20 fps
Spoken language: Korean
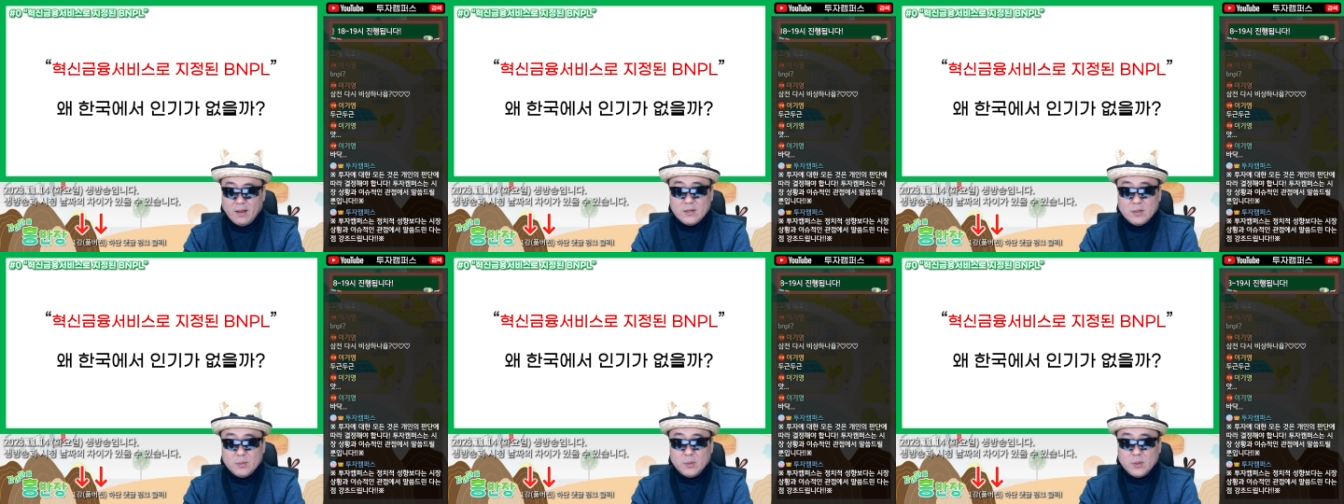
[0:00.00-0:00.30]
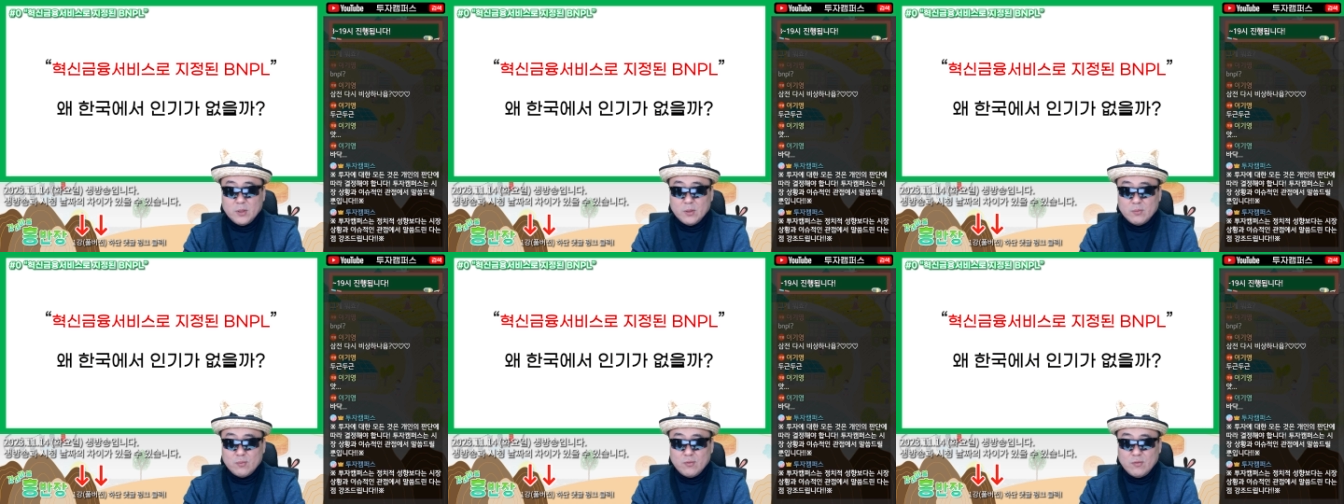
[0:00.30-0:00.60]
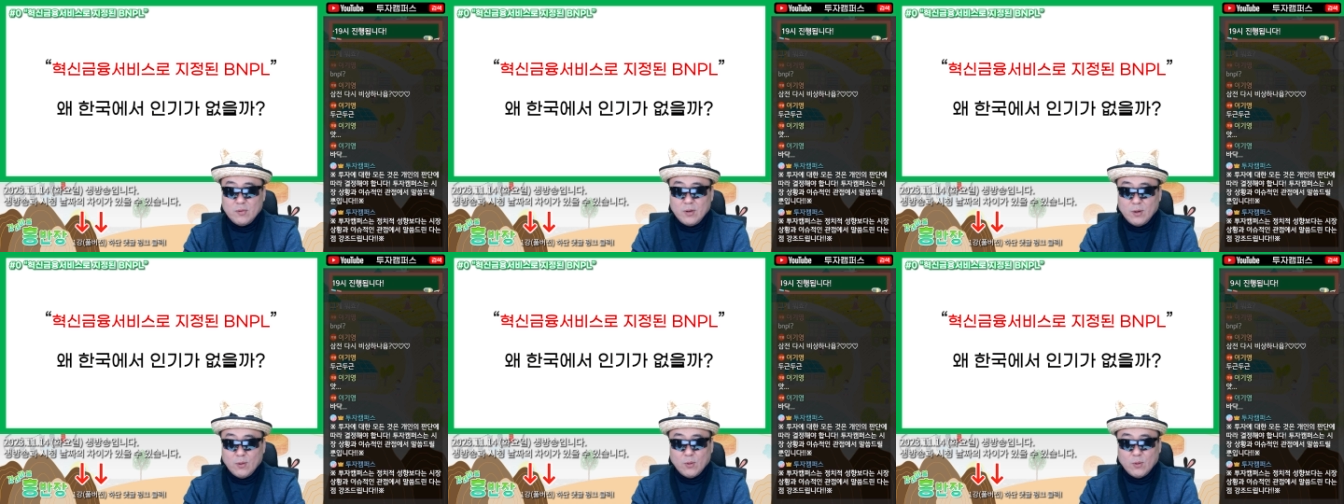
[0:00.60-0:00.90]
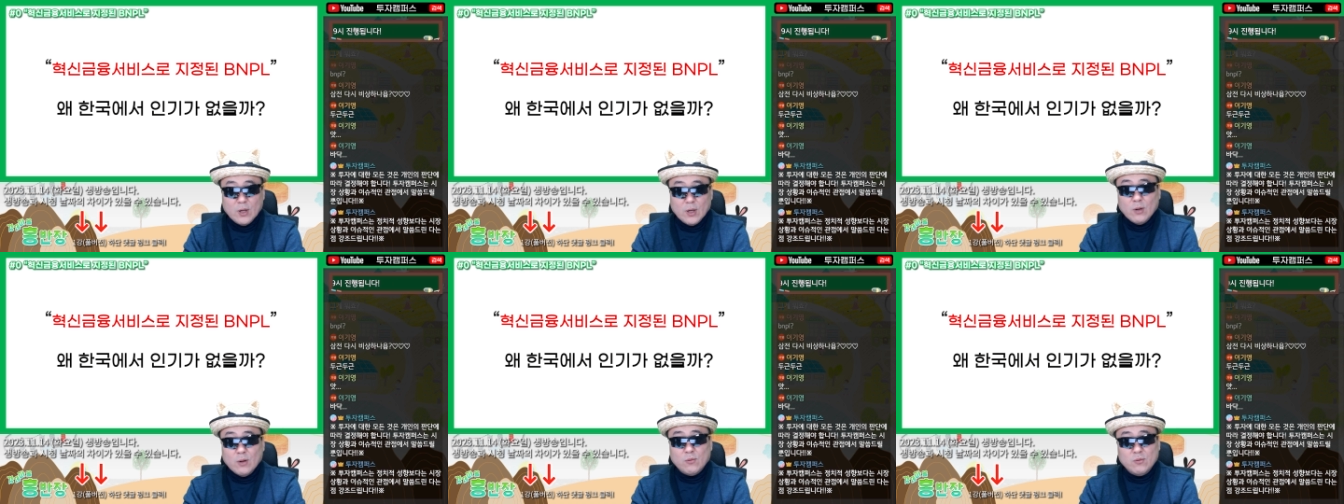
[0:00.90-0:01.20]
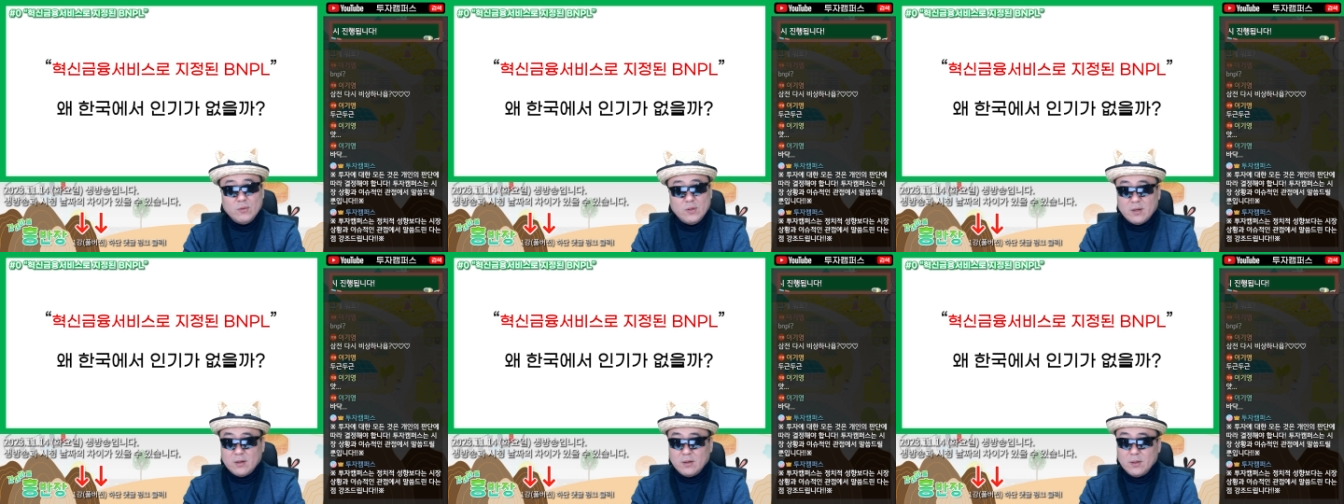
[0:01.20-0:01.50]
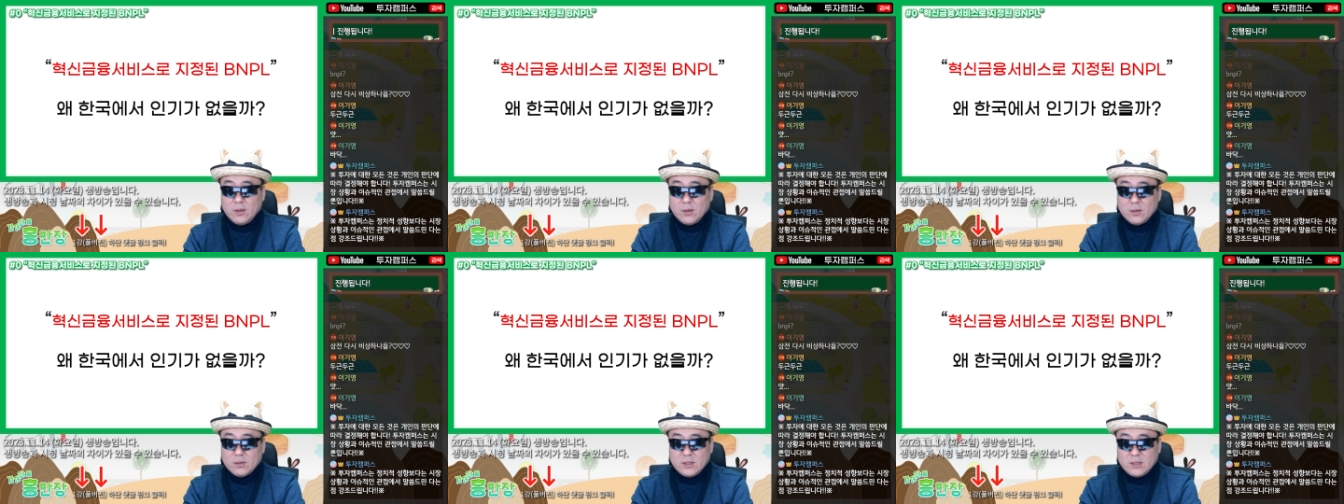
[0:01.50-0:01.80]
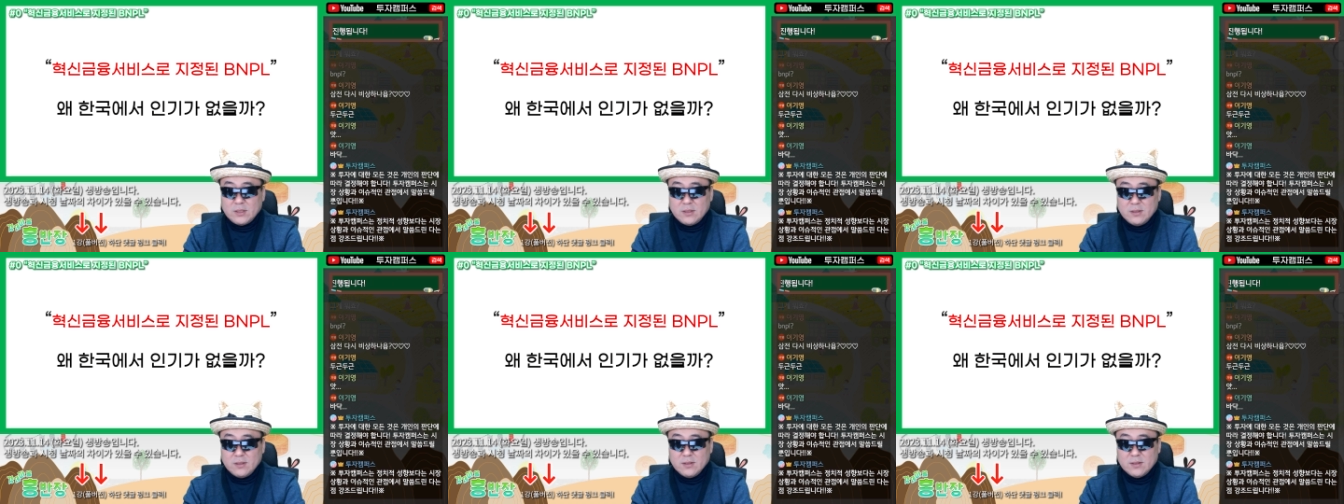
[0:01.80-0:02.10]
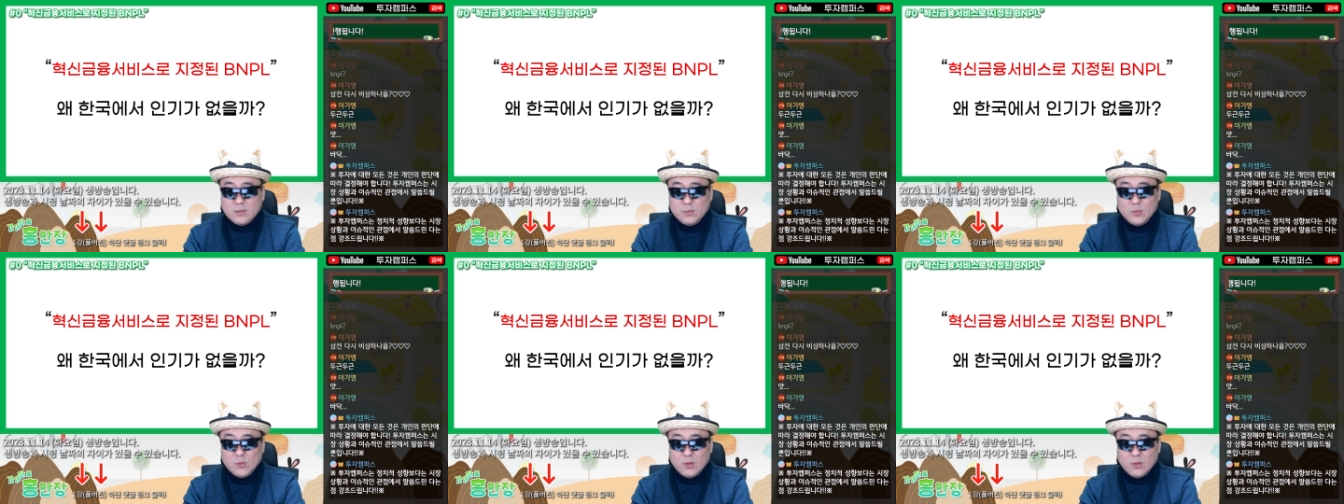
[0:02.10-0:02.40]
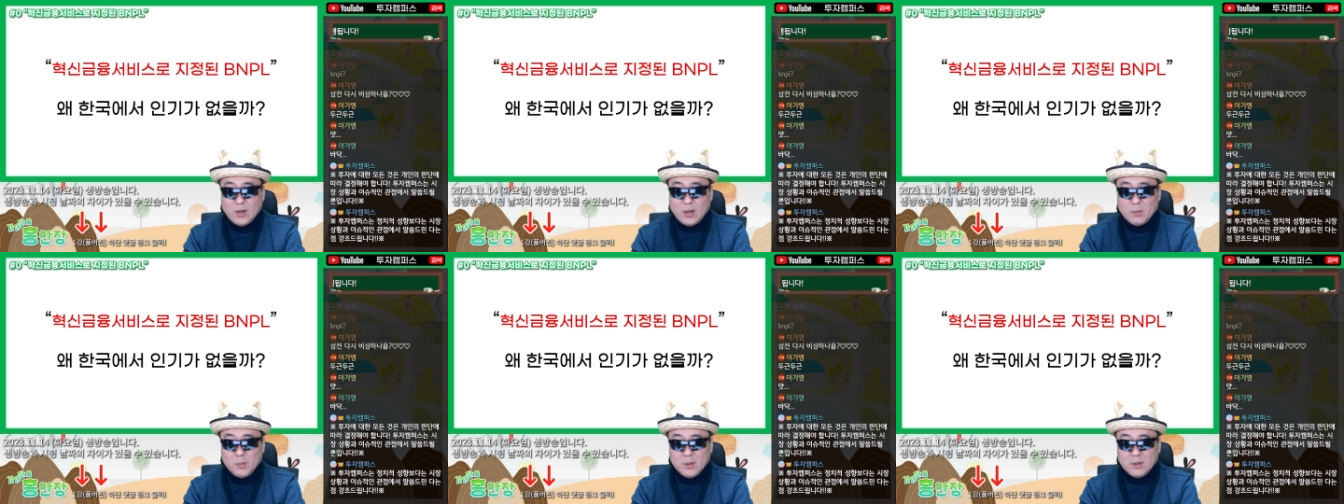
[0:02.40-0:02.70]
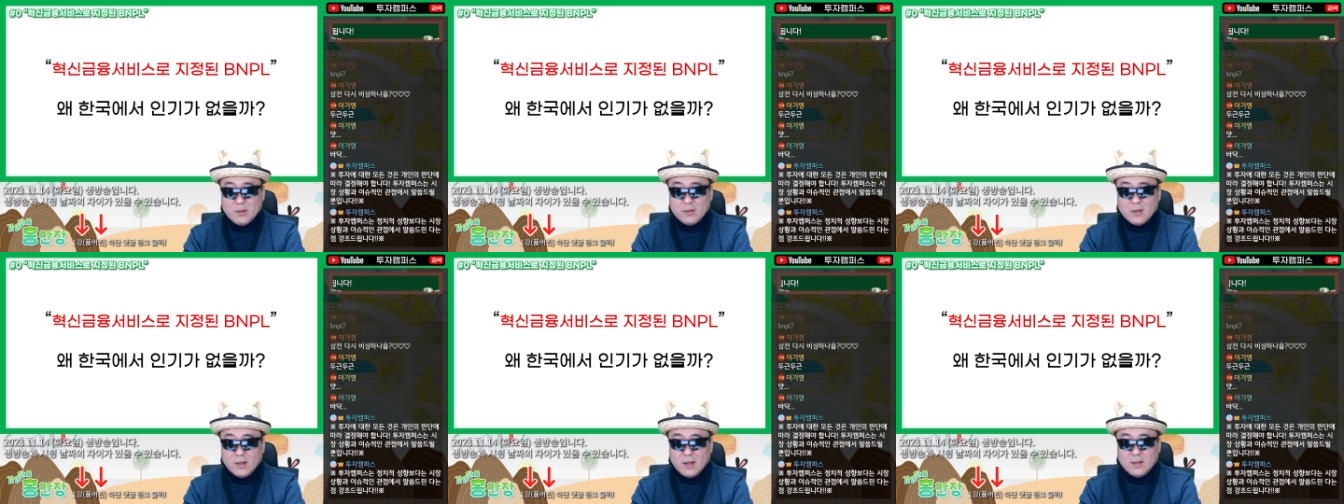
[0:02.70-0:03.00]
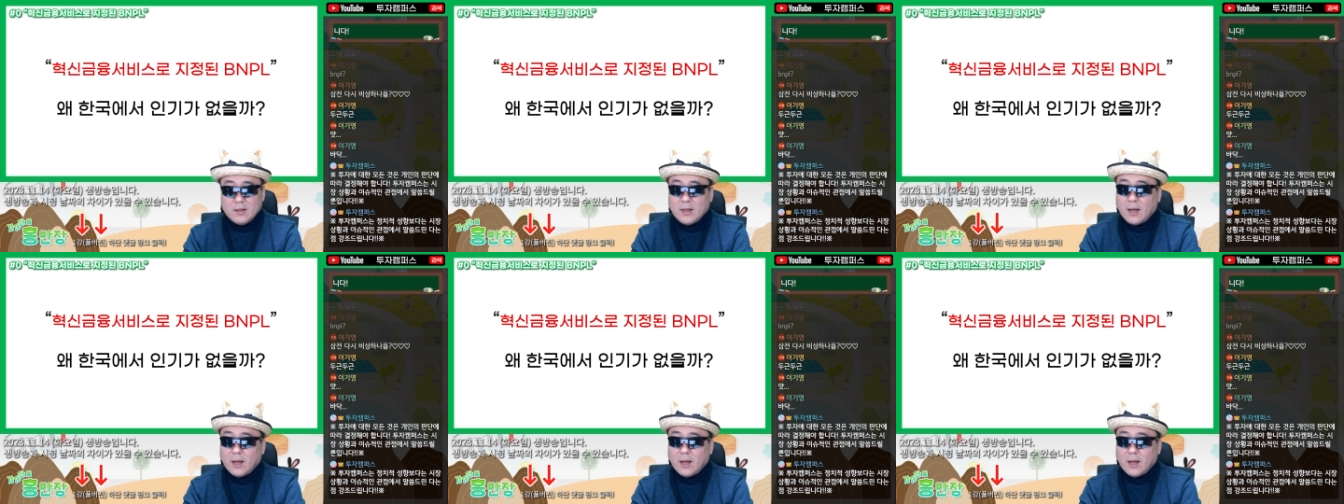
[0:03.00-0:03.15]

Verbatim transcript: 그럼에도 불구하고 우리나라는 혁신금융하면